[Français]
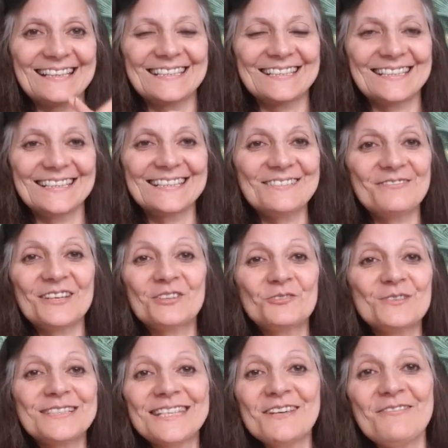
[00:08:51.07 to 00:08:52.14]
j'ai fait
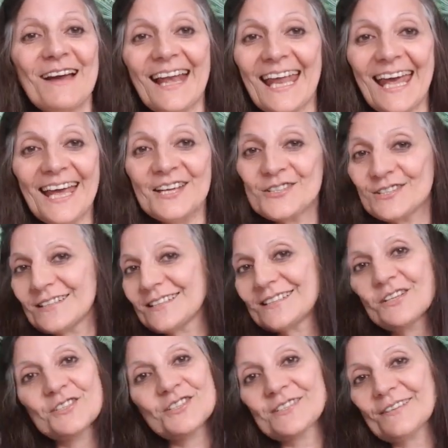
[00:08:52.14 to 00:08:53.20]
tout ce qu'il fallait,
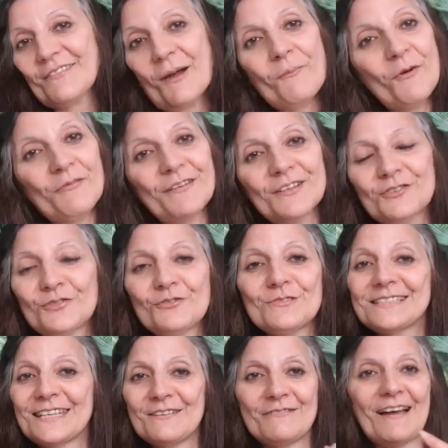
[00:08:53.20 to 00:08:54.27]
j'ai vraiment fait tout
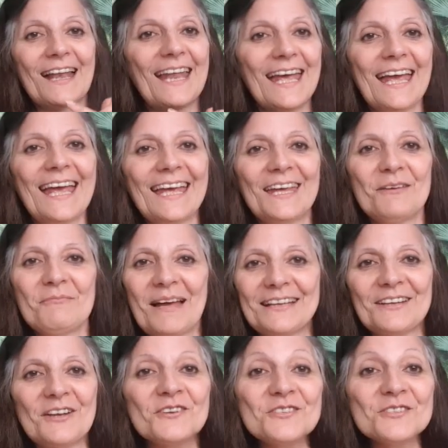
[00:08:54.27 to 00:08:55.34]
ce qu'il fallait et
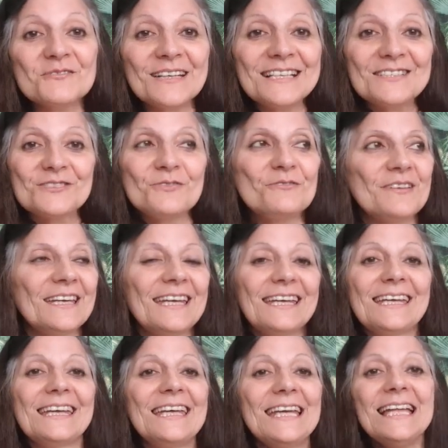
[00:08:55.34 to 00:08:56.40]
maintenant je vais le
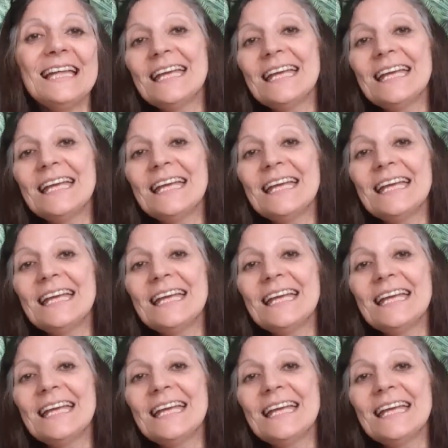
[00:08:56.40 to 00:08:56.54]
sauver.